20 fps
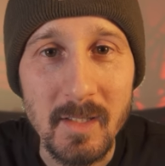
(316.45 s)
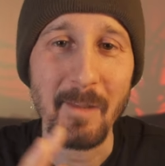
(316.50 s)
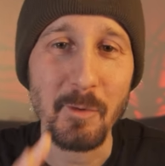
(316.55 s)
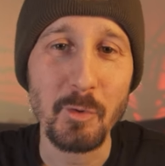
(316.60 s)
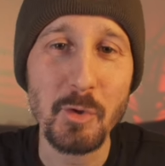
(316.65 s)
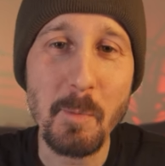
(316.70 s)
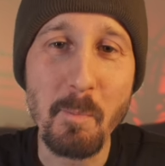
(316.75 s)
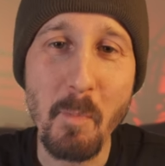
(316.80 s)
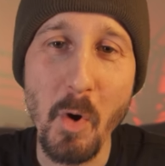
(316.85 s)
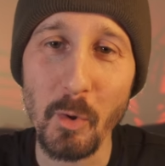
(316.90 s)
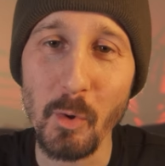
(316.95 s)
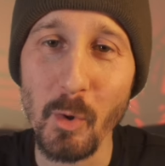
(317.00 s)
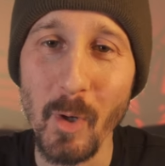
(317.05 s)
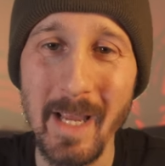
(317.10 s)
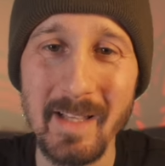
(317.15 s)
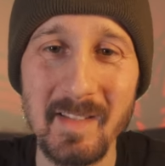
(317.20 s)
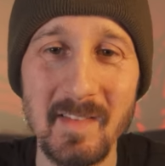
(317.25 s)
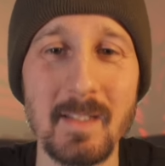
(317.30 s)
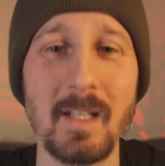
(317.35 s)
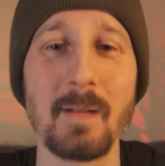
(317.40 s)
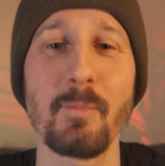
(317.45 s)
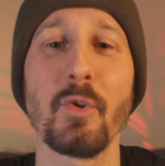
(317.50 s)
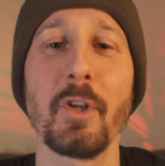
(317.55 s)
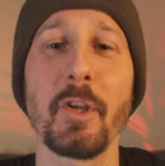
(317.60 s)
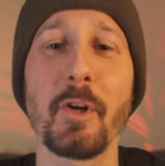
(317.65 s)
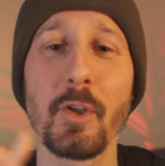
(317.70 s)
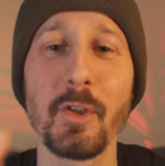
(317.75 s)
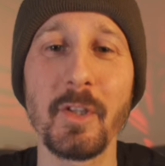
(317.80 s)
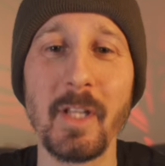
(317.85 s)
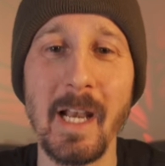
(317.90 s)
Ad ogni modo
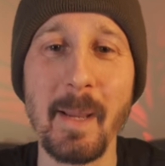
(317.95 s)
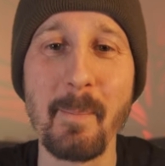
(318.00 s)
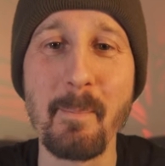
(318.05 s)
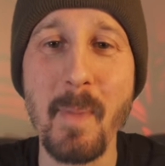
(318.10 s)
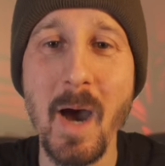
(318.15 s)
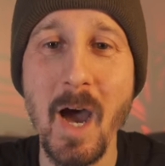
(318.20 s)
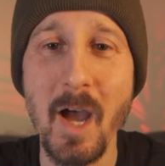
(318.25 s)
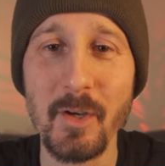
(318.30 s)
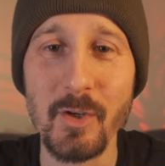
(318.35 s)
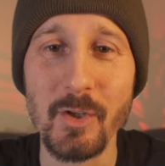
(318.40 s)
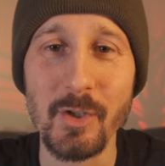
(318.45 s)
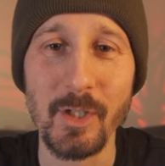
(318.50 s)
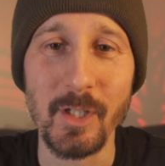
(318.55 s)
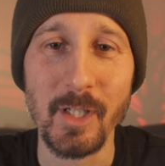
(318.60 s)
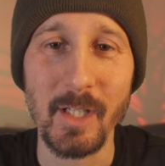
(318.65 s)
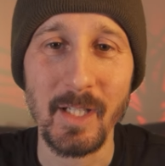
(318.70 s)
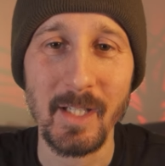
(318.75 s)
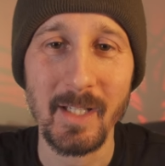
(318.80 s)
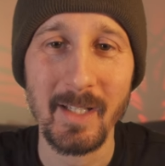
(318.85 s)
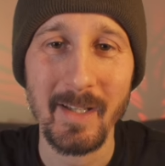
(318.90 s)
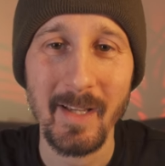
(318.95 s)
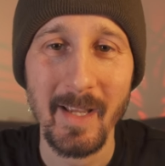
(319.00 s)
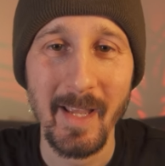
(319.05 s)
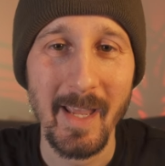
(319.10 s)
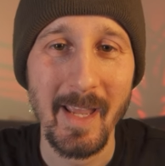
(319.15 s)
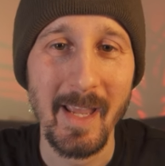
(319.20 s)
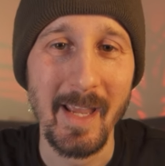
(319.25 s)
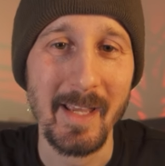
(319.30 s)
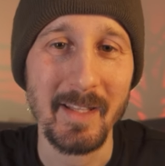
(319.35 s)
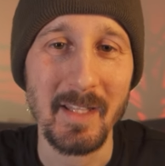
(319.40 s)
estrapolerò delle immagini
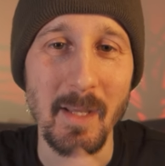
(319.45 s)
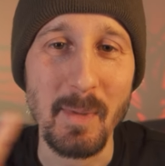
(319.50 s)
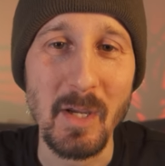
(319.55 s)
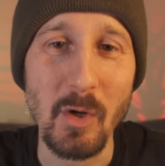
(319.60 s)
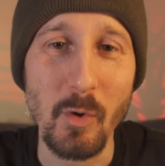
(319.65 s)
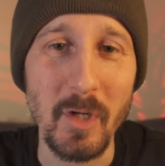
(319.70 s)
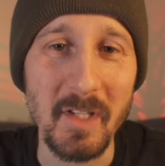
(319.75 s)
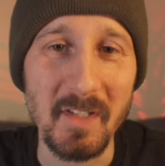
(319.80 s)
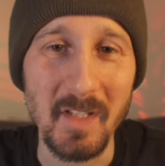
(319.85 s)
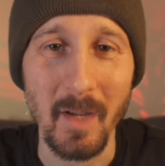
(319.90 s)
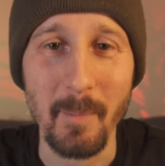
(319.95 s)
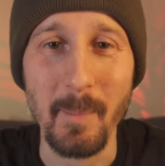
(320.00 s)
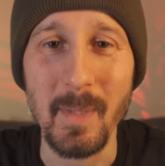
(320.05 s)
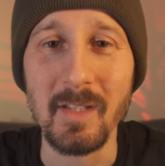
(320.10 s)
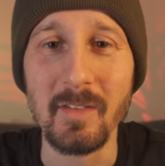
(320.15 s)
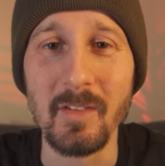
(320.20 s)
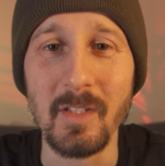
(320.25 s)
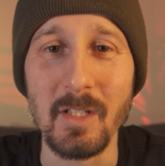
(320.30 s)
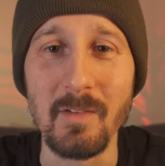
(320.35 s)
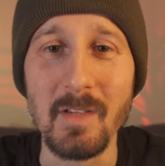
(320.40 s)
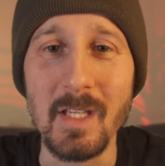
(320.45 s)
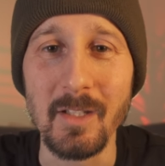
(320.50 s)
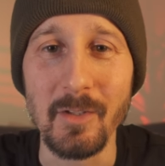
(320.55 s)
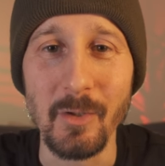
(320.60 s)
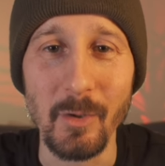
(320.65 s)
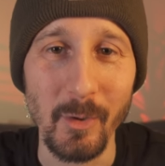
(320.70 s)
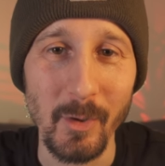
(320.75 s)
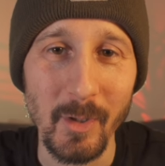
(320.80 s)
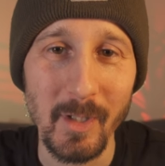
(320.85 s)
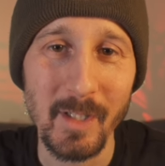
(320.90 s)
e dei piccoli segmenti di
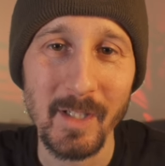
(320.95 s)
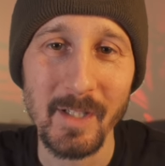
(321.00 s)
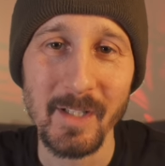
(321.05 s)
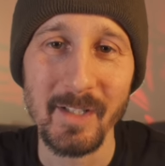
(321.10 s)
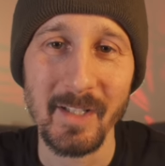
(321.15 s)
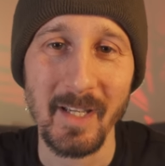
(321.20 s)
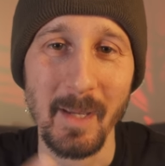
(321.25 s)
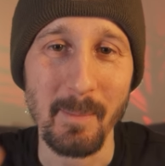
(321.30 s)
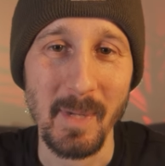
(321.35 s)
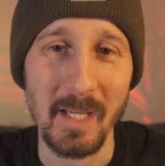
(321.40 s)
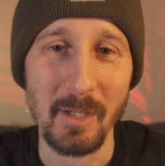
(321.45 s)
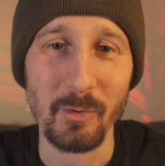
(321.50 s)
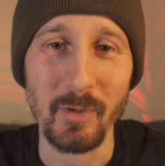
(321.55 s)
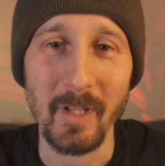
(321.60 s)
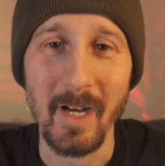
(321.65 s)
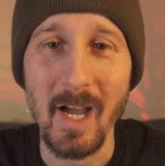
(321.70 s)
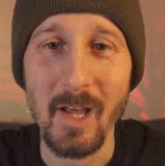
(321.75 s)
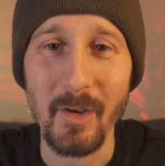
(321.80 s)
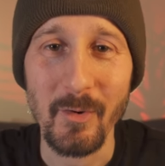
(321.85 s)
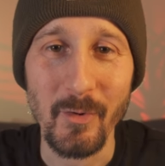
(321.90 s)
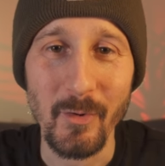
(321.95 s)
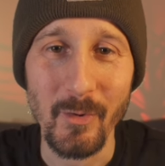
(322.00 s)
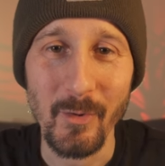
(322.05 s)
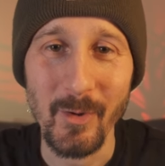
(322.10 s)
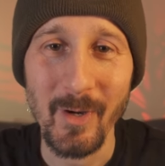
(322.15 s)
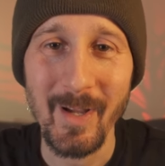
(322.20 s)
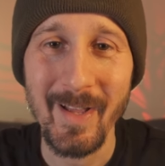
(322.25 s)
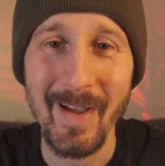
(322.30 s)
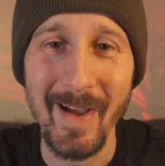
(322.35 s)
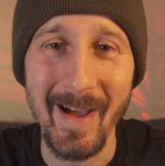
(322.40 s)
video che mi
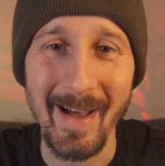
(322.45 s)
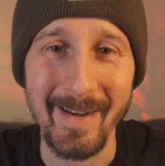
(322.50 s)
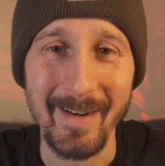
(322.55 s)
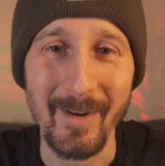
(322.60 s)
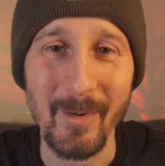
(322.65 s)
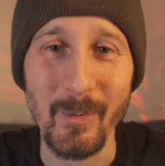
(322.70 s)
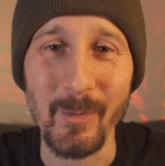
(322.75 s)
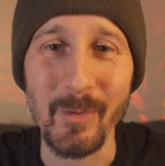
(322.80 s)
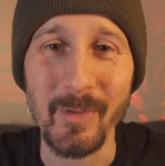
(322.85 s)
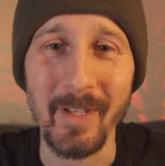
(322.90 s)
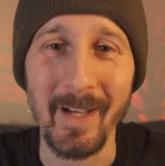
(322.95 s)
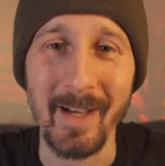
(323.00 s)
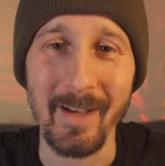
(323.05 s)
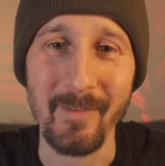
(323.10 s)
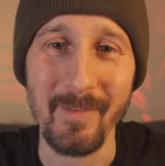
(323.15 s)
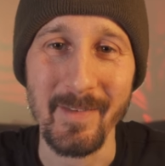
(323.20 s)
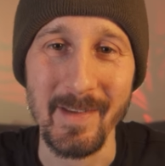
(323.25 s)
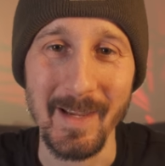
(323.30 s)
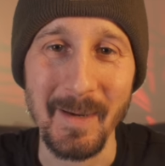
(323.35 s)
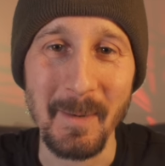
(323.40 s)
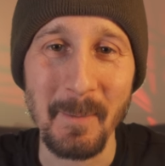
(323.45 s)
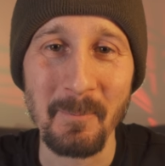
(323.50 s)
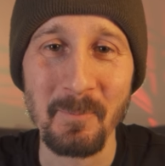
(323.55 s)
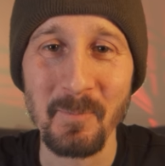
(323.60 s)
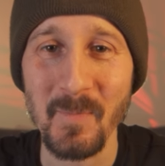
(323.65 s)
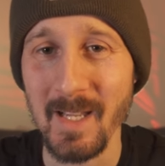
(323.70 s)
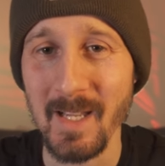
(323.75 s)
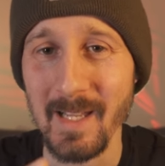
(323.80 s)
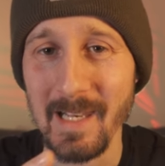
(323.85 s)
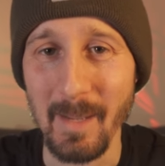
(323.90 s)
aiuteranno a raccontarvi
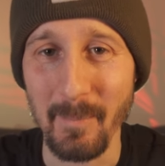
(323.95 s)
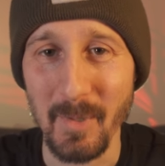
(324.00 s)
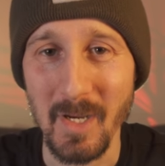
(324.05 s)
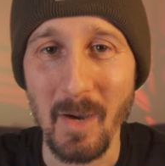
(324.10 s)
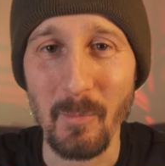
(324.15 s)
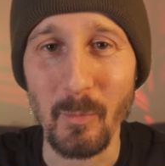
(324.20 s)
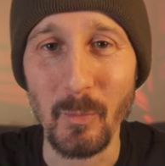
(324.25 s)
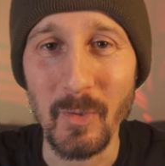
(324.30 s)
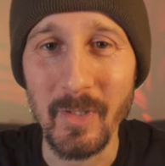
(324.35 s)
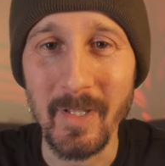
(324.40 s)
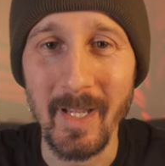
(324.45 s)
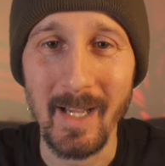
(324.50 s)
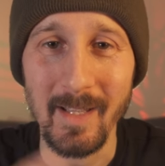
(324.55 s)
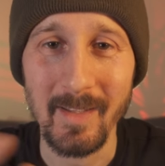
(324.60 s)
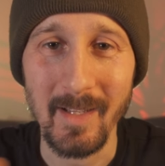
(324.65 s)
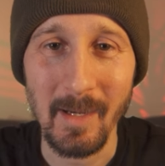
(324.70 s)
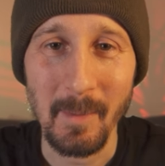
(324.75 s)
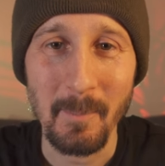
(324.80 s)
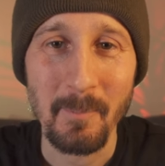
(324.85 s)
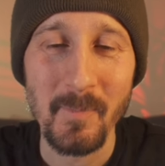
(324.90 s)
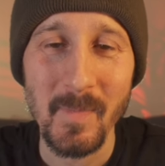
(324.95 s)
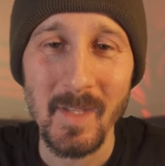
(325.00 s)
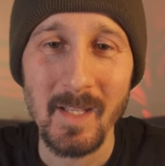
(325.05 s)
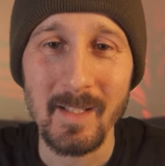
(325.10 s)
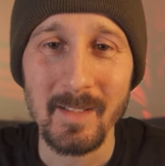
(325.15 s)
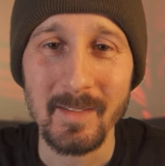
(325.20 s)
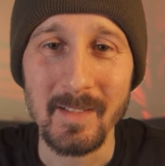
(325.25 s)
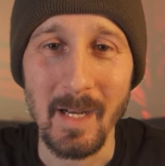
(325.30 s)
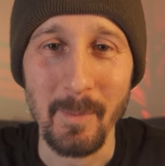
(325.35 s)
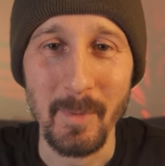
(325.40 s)
la prima puntata
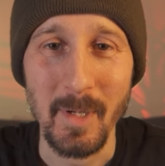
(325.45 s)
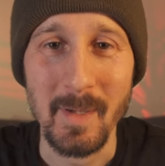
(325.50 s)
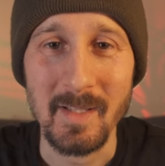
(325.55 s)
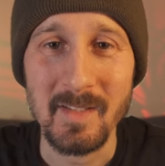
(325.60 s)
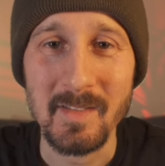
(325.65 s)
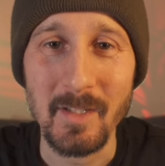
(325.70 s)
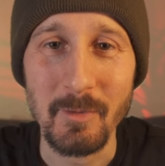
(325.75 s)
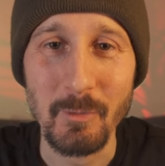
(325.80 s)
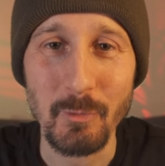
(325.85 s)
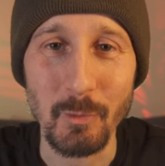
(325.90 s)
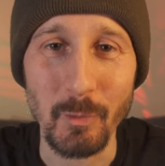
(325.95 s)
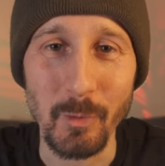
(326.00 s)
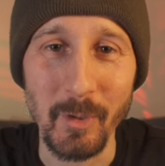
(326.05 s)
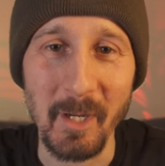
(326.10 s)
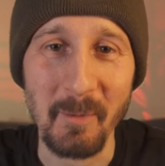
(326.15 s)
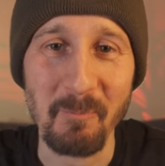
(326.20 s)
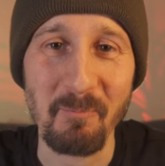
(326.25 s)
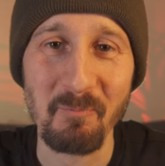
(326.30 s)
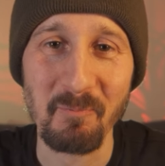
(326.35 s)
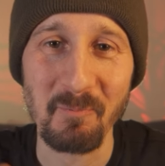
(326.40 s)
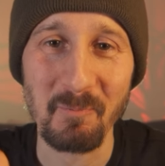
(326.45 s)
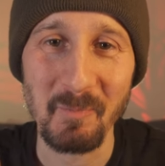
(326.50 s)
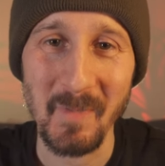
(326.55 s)
della prima stagione.